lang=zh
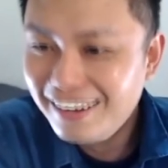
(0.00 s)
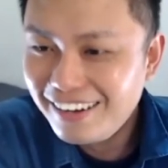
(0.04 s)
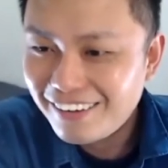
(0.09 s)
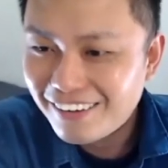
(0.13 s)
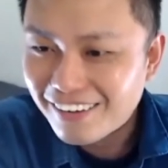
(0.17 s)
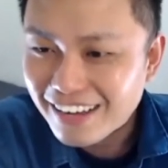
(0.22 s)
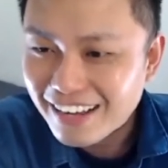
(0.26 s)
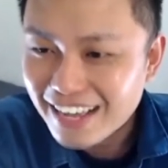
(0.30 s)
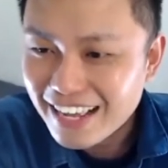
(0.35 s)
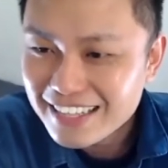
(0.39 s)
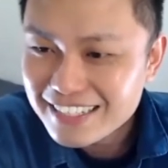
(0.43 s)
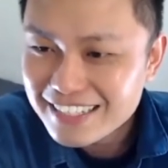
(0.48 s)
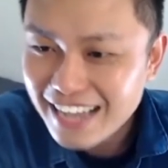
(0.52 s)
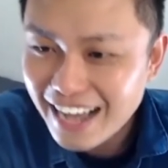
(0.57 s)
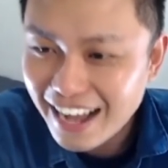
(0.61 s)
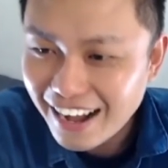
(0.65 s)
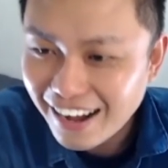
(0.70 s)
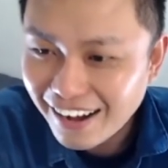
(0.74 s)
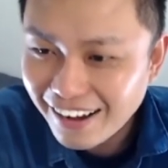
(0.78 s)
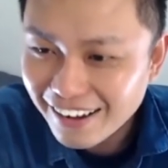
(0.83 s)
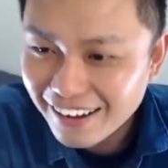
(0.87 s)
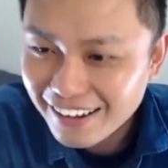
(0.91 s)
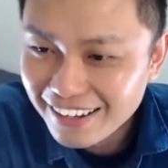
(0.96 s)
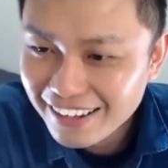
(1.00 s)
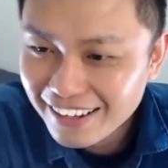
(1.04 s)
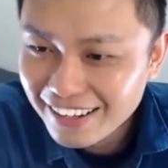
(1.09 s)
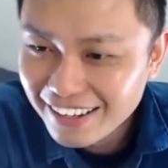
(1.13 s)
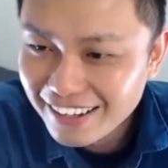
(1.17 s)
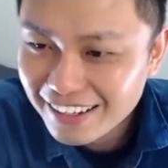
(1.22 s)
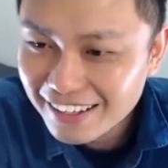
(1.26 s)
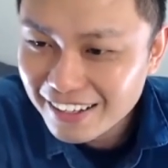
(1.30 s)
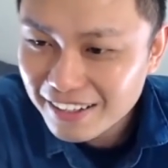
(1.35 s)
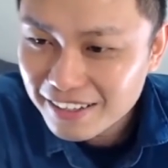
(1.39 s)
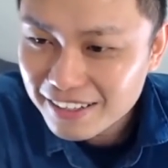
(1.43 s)
我看一下哦，
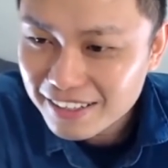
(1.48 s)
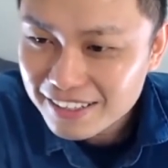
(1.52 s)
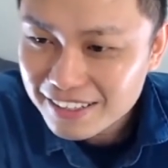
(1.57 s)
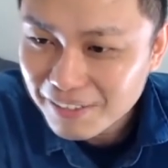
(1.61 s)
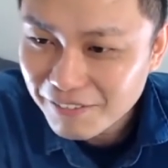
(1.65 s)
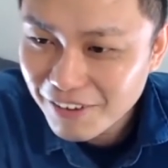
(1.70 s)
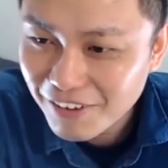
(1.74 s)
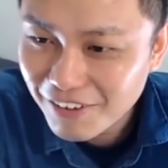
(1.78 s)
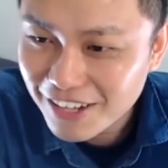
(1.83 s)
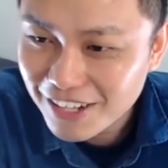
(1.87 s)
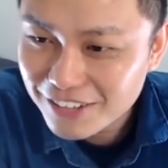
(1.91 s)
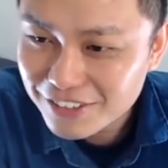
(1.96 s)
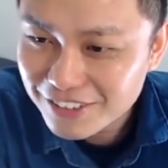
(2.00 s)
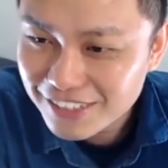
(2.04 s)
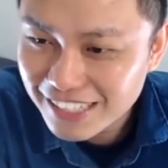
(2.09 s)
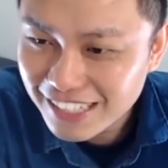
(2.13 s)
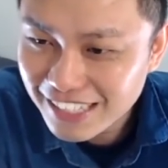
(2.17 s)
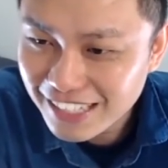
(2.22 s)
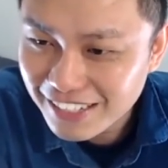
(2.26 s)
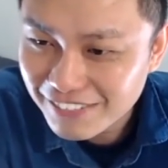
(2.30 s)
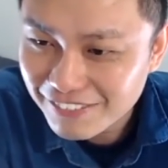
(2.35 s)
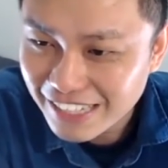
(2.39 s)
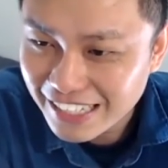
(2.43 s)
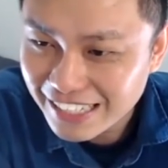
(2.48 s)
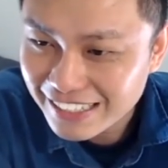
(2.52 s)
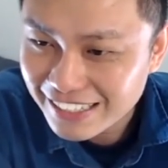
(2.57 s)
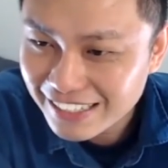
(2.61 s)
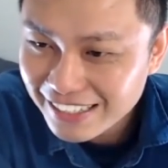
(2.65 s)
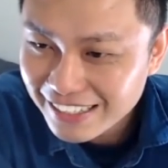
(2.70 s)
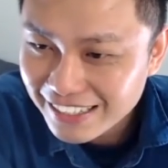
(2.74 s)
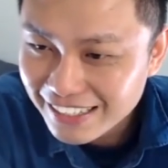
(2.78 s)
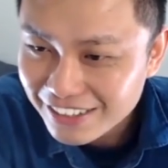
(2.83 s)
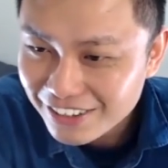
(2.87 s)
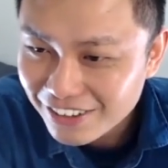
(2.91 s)
小明华说第一名，
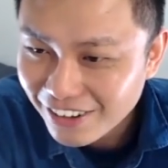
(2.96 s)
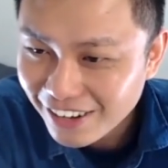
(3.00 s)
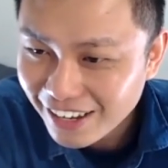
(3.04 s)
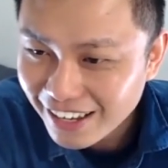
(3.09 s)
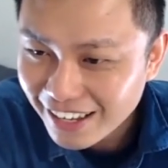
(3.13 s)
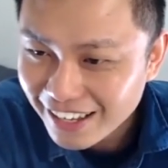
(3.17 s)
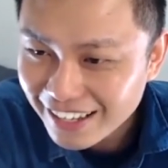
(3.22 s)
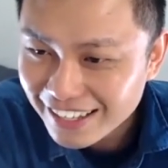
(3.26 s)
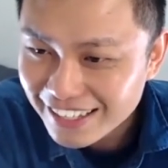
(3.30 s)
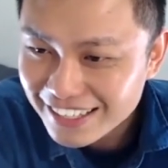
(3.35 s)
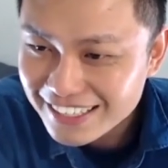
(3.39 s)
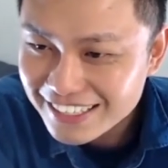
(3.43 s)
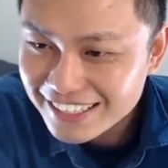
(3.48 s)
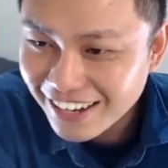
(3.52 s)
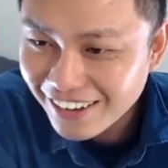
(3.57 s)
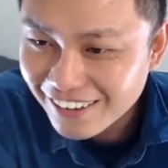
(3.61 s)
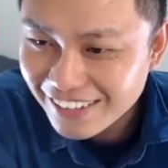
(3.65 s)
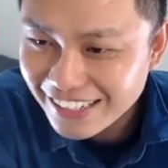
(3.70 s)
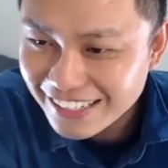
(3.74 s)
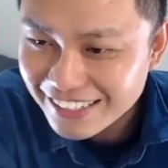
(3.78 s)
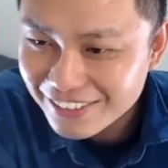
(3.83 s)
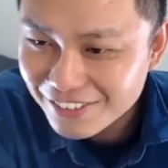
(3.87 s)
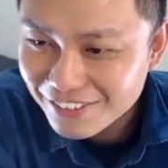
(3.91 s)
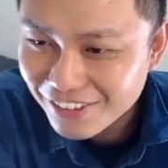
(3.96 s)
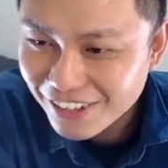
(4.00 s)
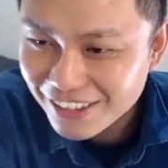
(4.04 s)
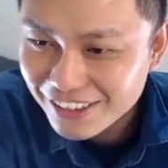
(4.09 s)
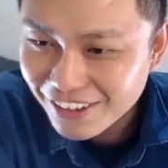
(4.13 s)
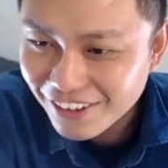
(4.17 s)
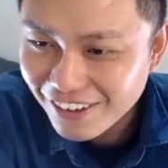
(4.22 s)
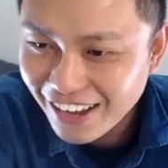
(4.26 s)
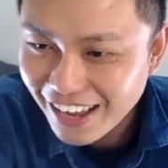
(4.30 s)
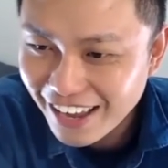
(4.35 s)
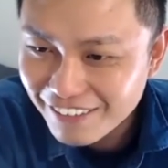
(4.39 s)
对，小银远
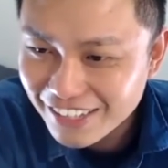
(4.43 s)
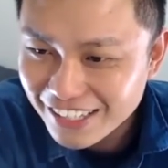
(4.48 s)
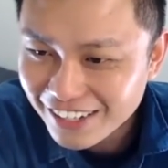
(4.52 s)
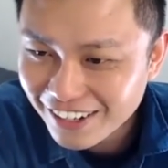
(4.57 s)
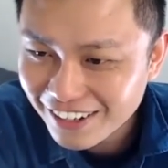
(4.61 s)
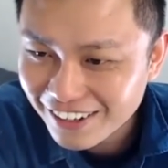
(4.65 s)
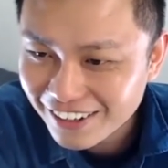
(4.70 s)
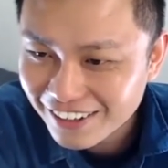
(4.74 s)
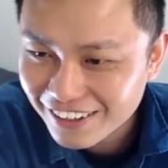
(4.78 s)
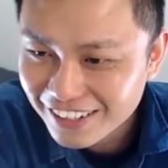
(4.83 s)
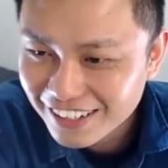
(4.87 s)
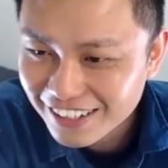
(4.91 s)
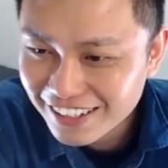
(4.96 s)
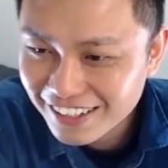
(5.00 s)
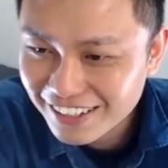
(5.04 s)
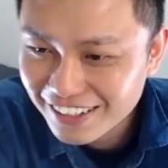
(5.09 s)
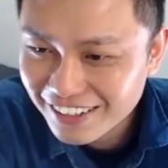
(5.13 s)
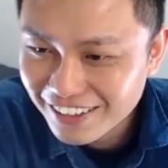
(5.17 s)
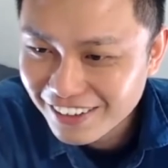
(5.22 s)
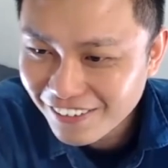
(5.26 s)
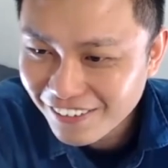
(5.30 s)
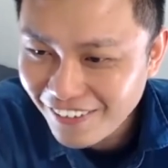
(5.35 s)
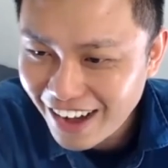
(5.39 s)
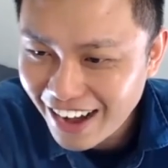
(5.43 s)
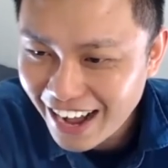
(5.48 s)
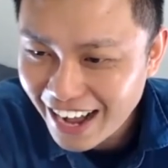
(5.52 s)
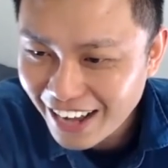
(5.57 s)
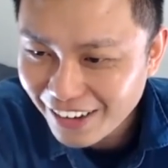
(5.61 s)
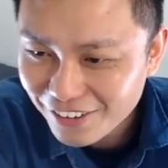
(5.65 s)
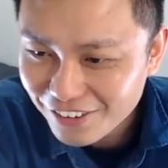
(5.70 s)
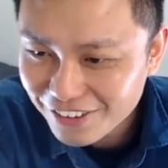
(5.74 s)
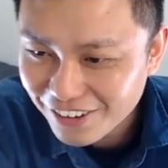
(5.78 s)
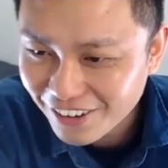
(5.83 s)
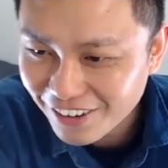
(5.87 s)
东 HappyGo，哇，
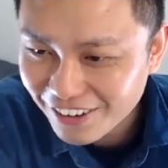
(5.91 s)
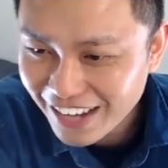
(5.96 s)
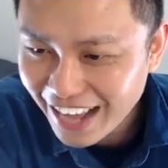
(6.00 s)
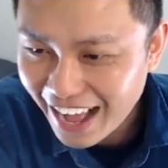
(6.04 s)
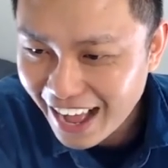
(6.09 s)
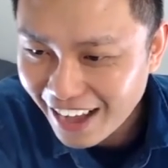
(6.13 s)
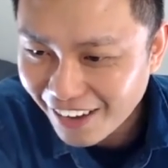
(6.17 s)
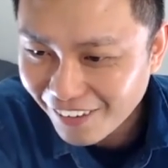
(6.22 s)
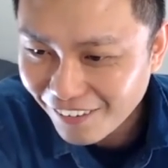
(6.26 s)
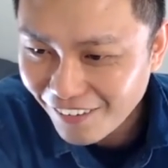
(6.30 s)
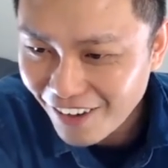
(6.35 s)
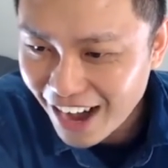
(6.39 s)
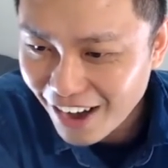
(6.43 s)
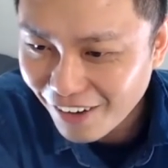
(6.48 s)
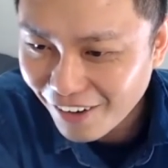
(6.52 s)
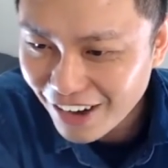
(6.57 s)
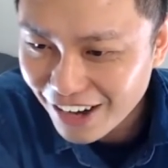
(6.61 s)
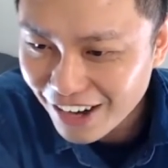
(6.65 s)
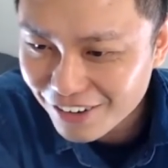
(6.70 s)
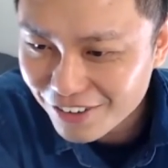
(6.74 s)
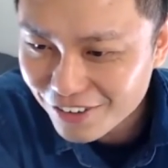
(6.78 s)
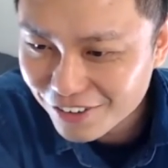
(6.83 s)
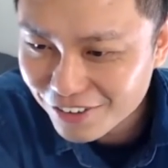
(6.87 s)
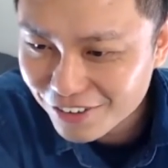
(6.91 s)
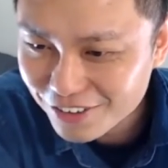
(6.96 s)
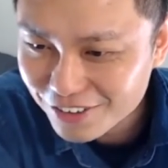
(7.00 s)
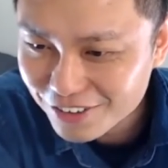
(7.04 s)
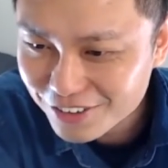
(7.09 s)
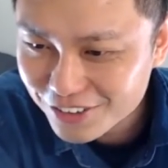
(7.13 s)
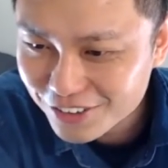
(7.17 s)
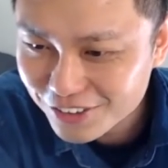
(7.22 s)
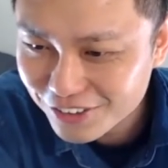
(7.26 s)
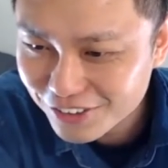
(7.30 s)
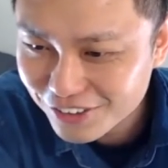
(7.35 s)
绿狗卡，哇，欢呼
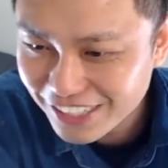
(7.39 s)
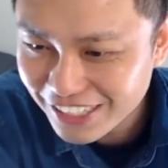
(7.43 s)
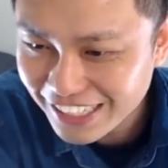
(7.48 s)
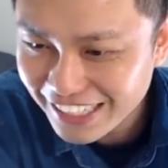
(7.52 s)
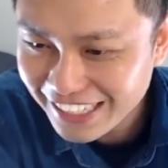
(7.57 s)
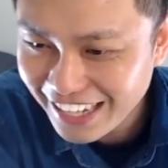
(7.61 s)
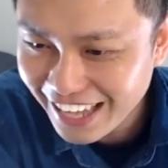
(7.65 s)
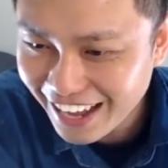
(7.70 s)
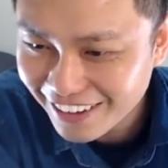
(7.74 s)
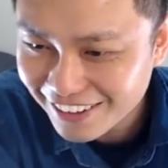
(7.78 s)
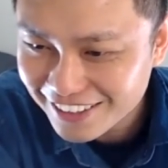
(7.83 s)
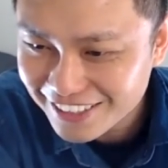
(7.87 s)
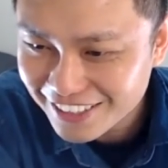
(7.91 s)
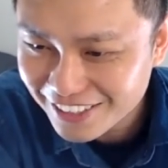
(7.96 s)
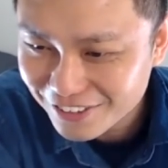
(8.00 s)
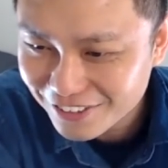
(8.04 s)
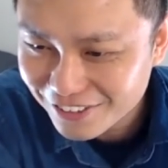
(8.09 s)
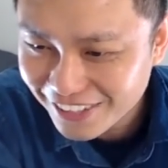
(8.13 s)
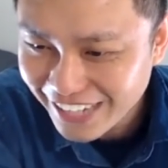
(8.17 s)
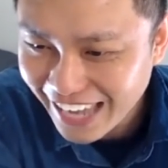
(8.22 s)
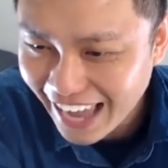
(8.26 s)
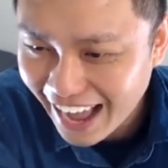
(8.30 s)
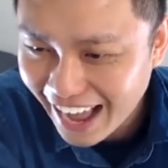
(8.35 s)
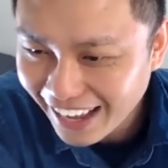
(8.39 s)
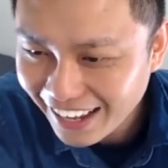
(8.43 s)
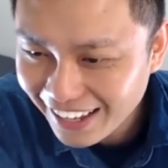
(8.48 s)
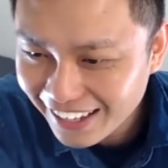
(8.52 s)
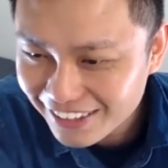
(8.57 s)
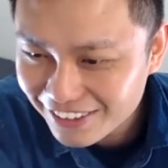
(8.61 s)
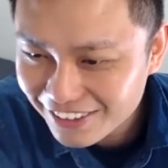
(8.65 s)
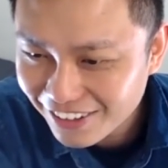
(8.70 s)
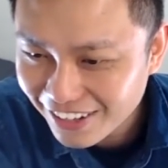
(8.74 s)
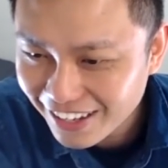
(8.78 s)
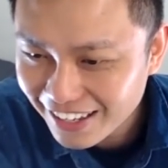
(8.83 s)
出乎意料，陈如雅，
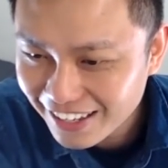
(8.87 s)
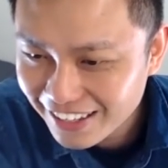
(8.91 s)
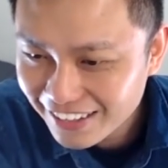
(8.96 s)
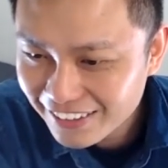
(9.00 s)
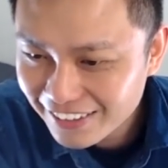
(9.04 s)
对。